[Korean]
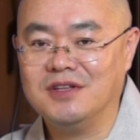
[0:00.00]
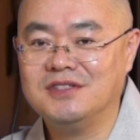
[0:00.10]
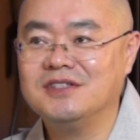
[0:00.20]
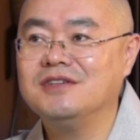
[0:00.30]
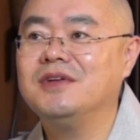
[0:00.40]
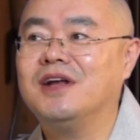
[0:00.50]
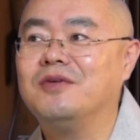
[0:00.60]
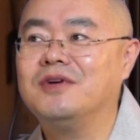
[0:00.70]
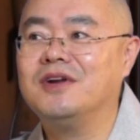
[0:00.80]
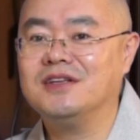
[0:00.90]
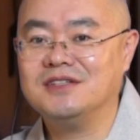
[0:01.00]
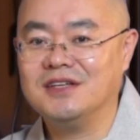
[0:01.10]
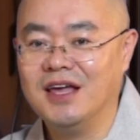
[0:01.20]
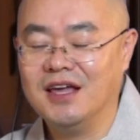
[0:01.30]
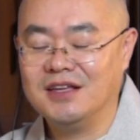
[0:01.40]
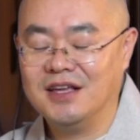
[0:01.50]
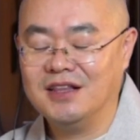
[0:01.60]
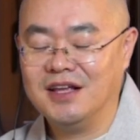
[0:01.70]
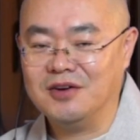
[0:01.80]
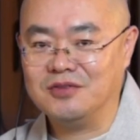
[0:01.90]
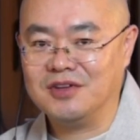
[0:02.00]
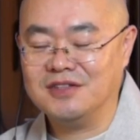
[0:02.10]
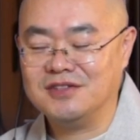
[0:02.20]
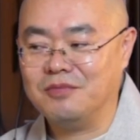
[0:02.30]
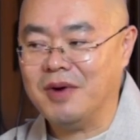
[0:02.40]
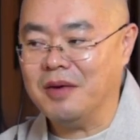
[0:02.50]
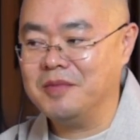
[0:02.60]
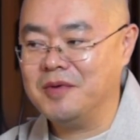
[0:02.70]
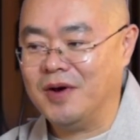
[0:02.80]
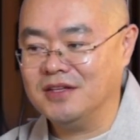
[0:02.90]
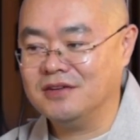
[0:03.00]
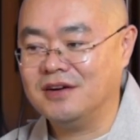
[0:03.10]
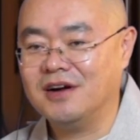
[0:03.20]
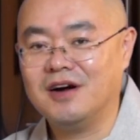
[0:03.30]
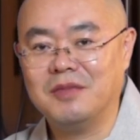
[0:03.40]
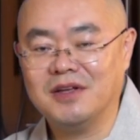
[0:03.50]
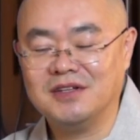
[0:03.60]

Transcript: 지금이나 원하지 옛날에 어떻게 했어요? 밤이면 완전 깜깜하지.